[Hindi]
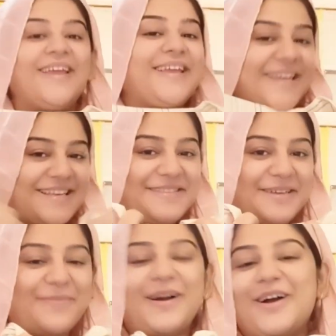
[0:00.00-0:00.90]
ये
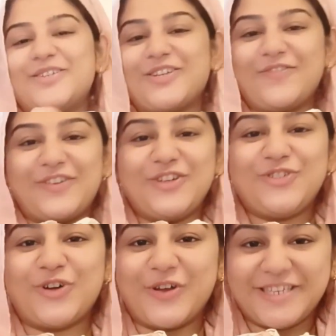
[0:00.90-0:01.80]
सब अशरफ की
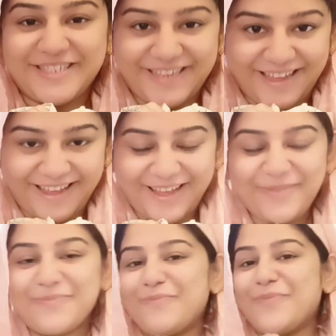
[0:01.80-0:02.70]
चॉइस है
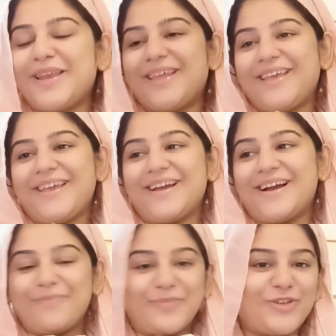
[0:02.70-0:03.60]
मैंने
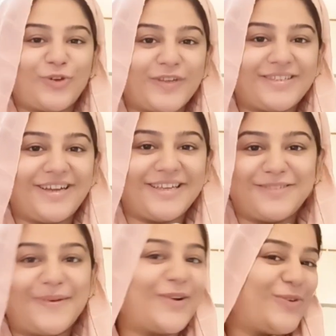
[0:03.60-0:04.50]
अपनी चॉइस का
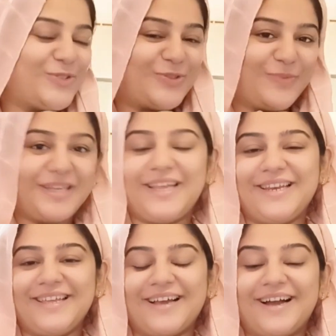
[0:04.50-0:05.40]
इस बार कुछ भी नहीं
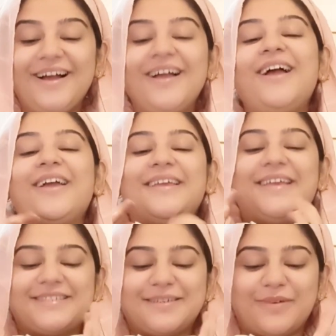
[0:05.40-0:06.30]
लिया
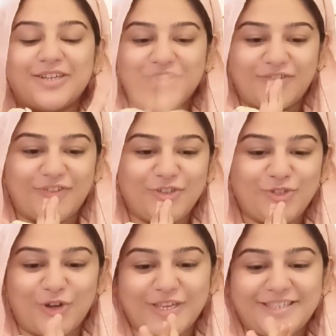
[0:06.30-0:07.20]
ये सब अशरफ की
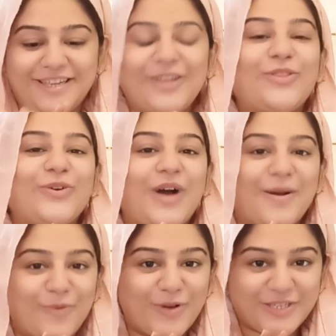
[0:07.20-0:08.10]
चॉइस है तो
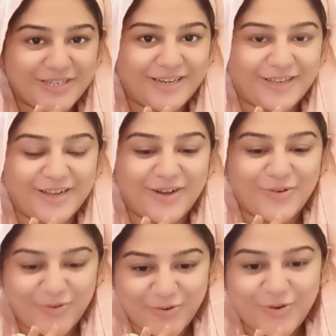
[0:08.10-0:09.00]
आपको अच्छा लगा
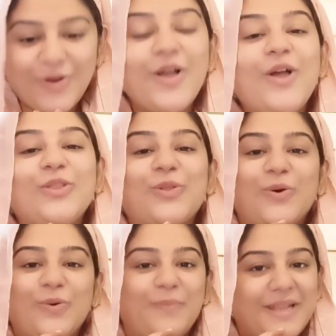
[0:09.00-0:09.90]
हो
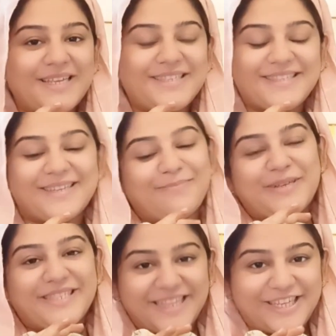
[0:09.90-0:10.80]
तो प्लीज़
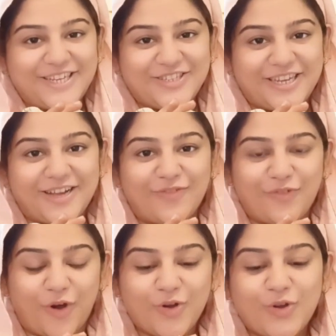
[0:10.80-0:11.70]
पसंद कीजिएगा
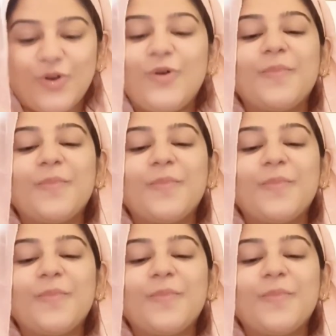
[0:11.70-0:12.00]
व्लॉग को